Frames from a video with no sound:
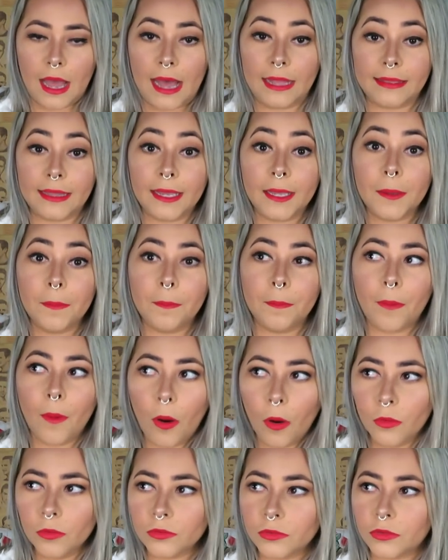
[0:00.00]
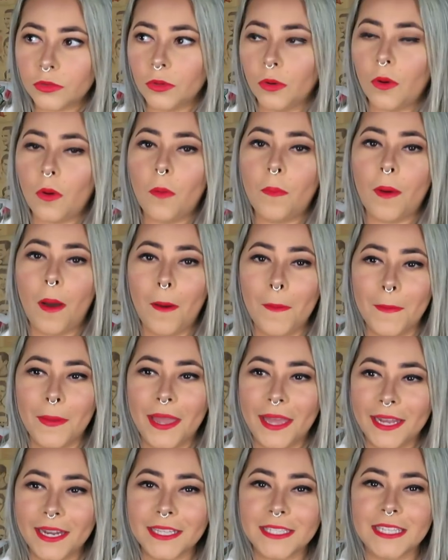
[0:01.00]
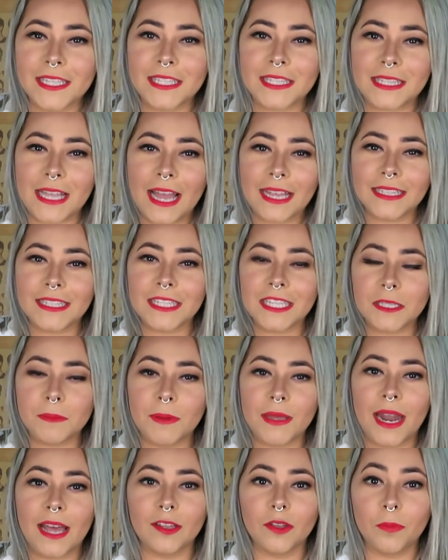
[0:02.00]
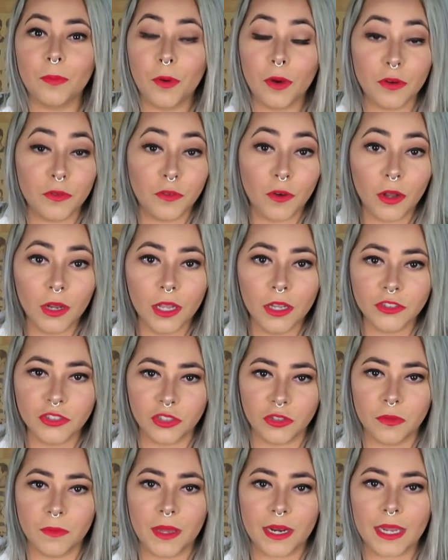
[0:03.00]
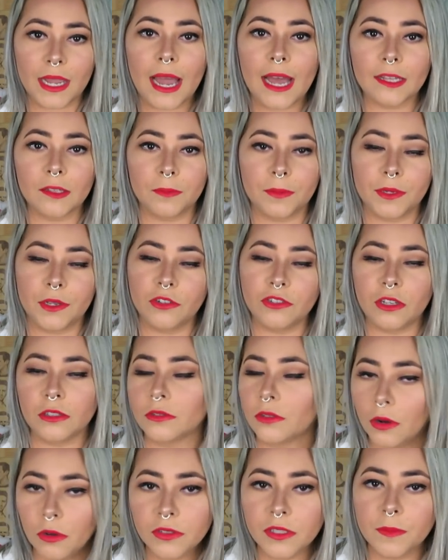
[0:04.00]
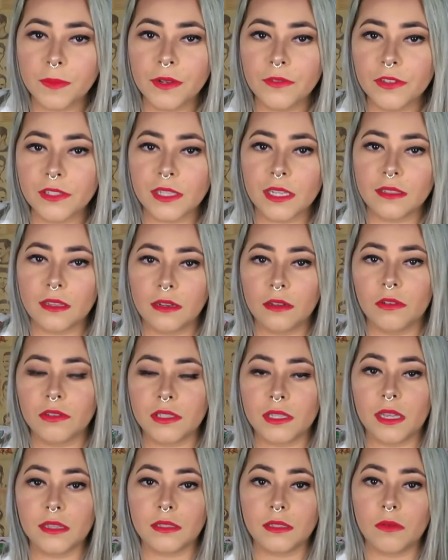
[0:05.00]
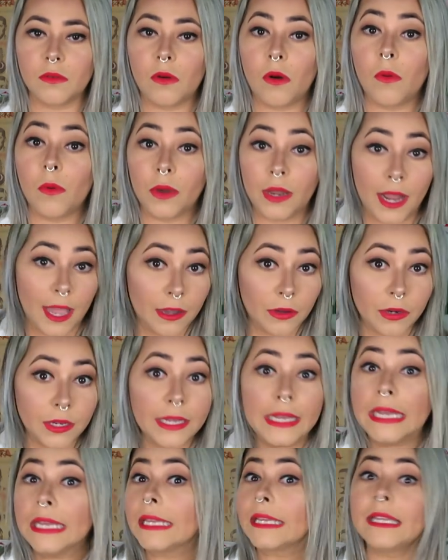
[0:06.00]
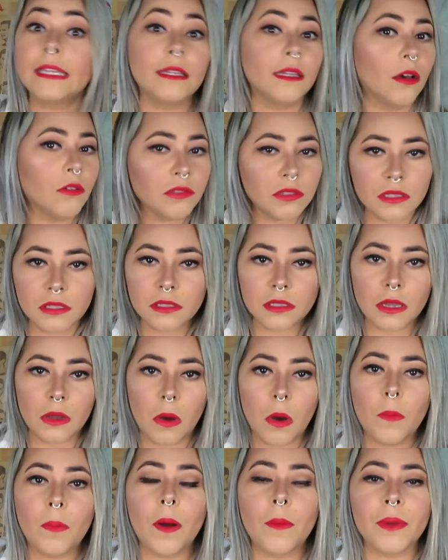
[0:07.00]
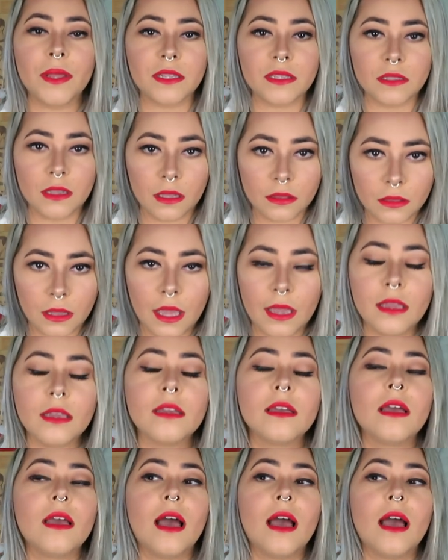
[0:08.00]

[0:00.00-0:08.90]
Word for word: Até que ponto o Palmeiras está desesperado por volante no mercado? Porque eu já trouxe para vocês a negociação com o Gregory, que não se encerrou, o Palmeiras ainda tem